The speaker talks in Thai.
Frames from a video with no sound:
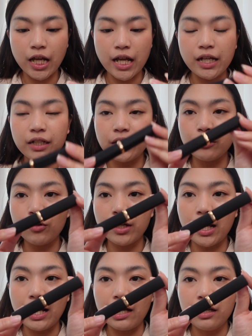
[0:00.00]
ใช้อันนี้ด้วย
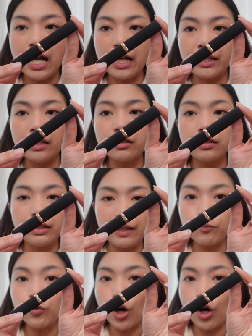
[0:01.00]
นะคะ อันนี้คือ Lip